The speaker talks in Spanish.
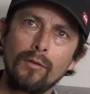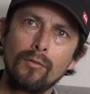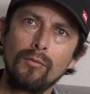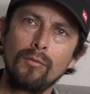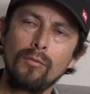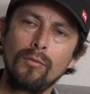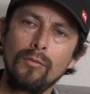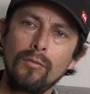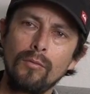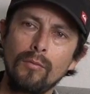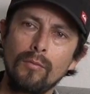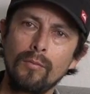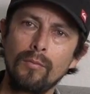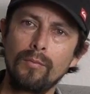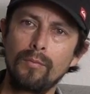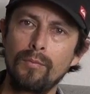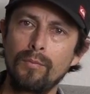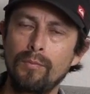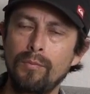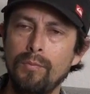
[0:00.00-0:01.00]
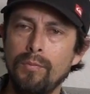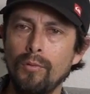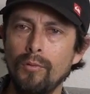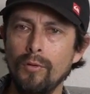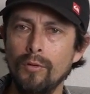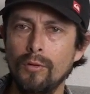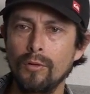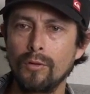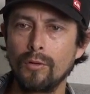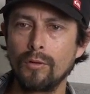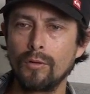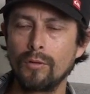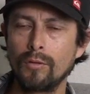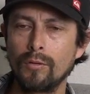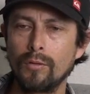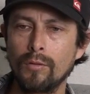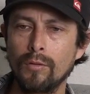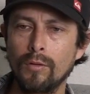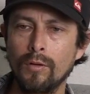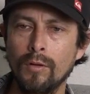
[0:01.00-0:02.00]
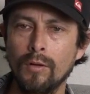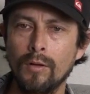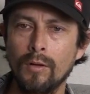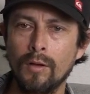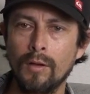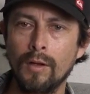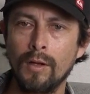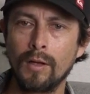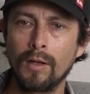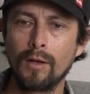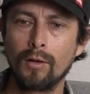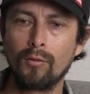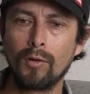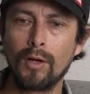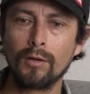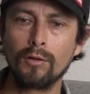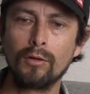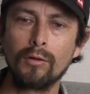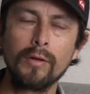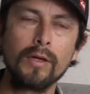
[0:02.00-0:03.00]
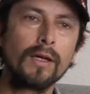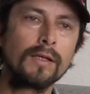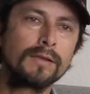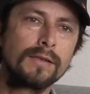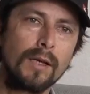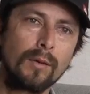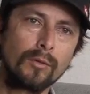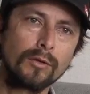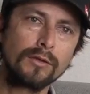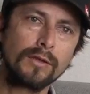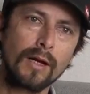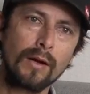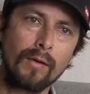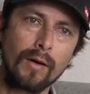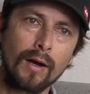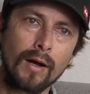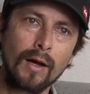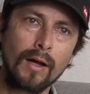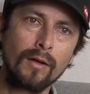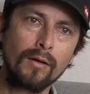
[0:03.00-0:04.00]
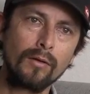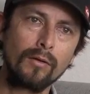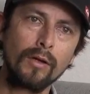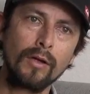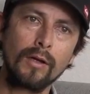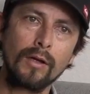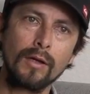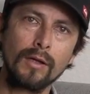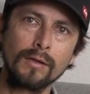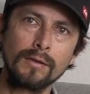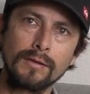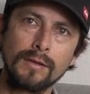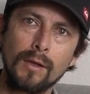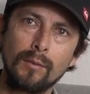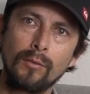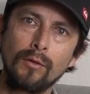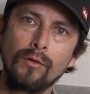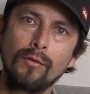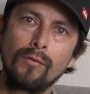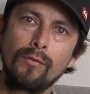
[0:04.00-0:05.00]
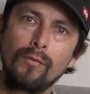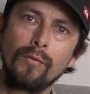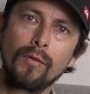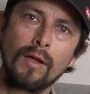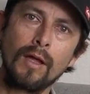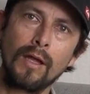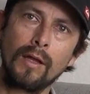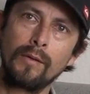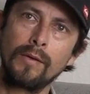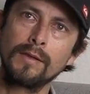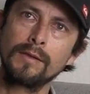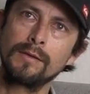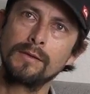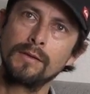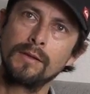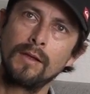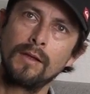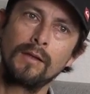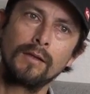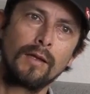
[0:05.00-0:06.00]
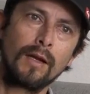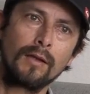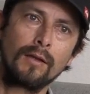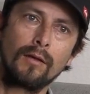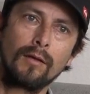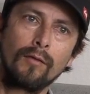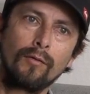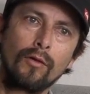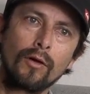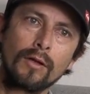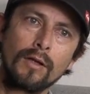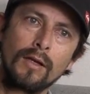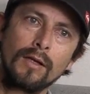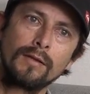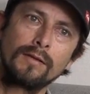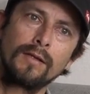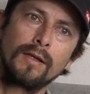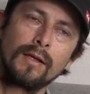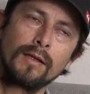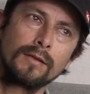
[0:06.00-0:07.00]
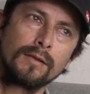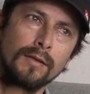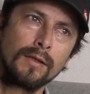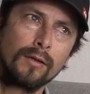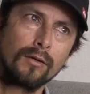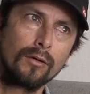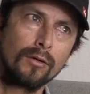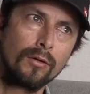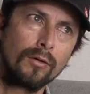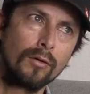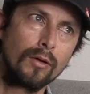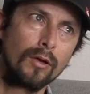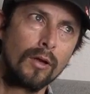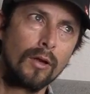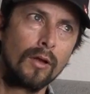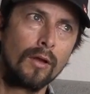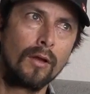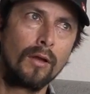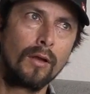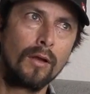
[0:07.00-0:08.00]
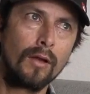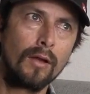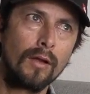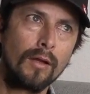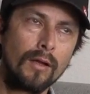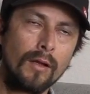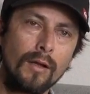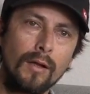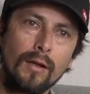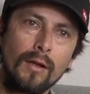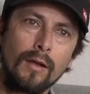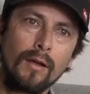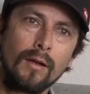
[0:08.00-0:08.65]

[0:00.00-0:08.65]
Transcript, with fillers: Un punto en el cual todavía estamos trabajando y que estamos cada vez tratando de fortalecer ha sido eh,